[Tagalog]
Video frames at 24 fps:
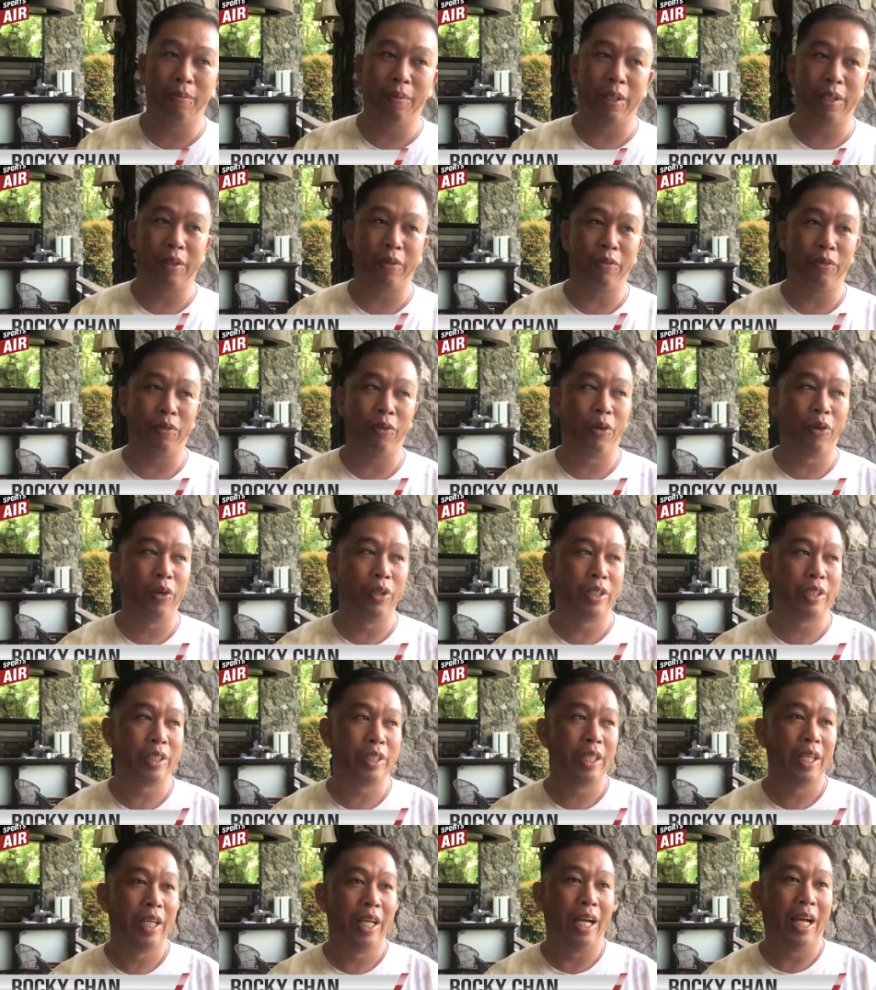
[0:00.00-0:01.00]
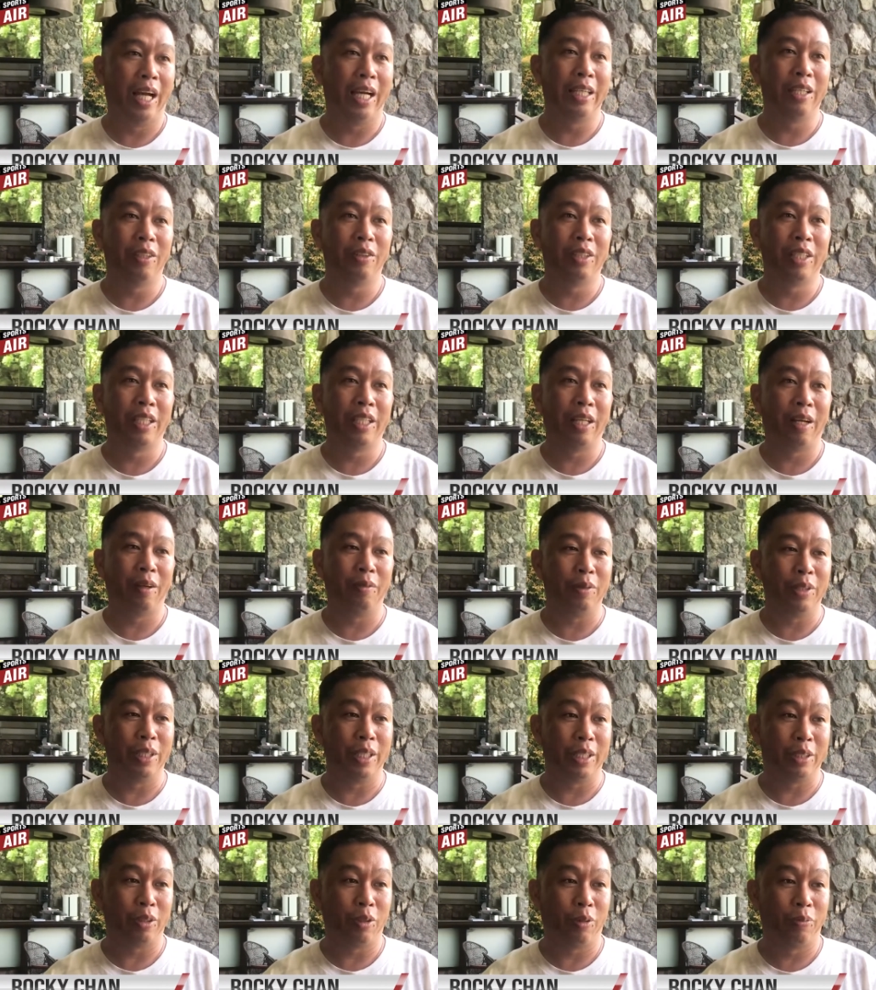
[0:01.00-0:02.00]
But of course, ayaw din namin
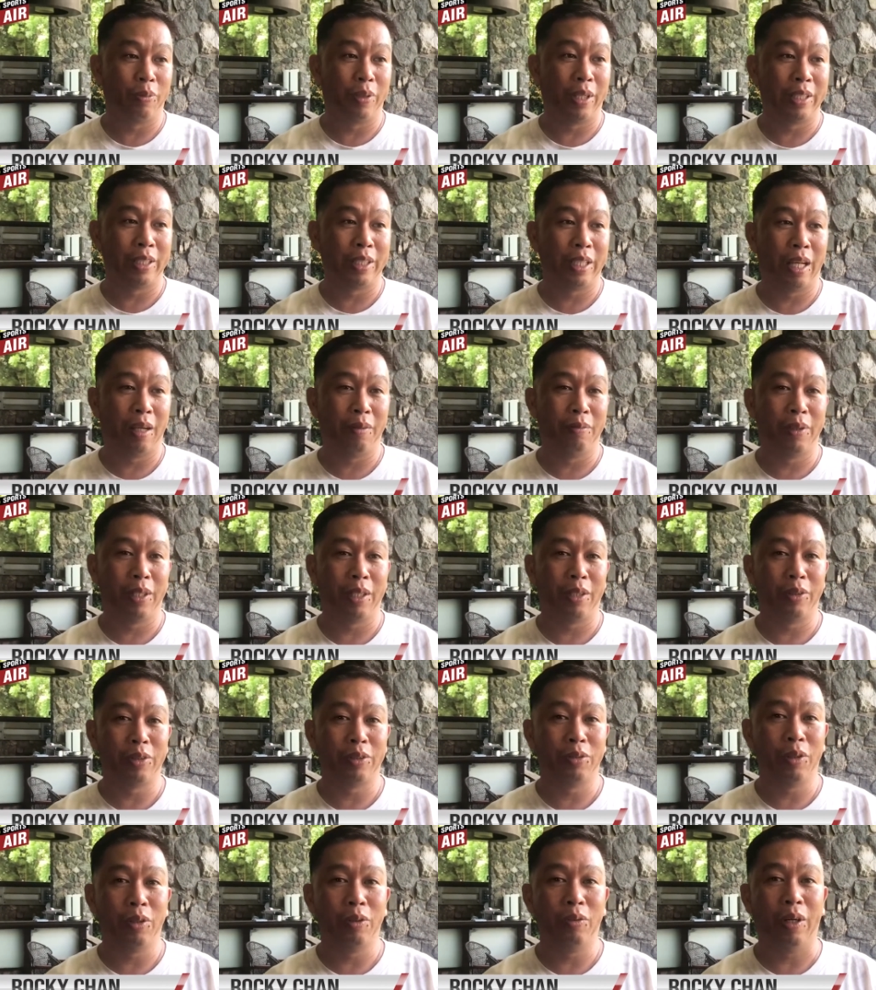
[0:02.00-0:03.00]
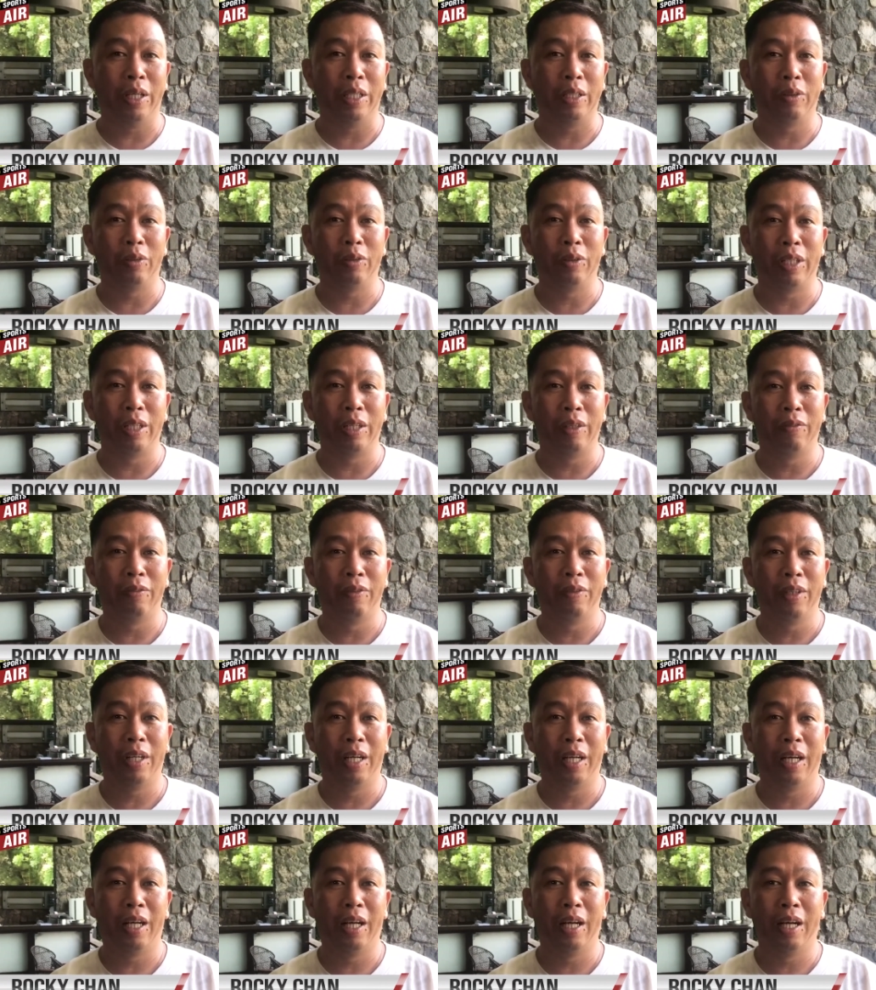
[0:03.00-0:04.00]
na sobrang dami because we want to give
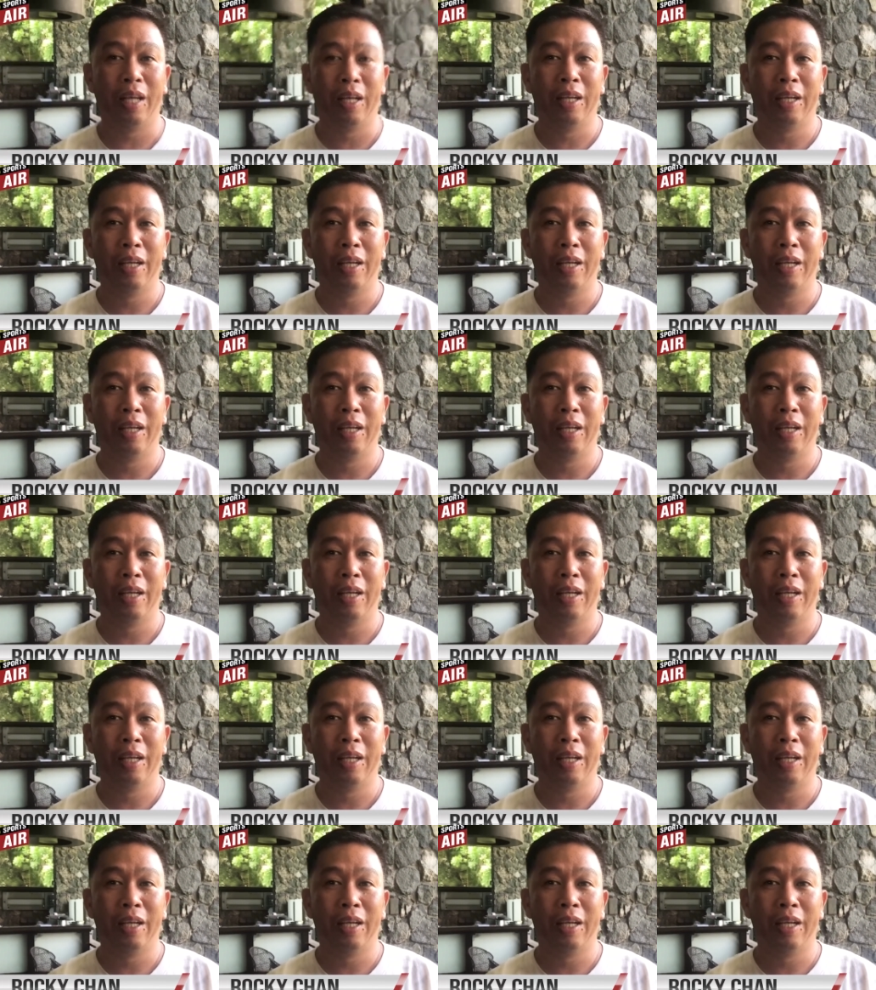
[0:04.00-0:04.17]
uh,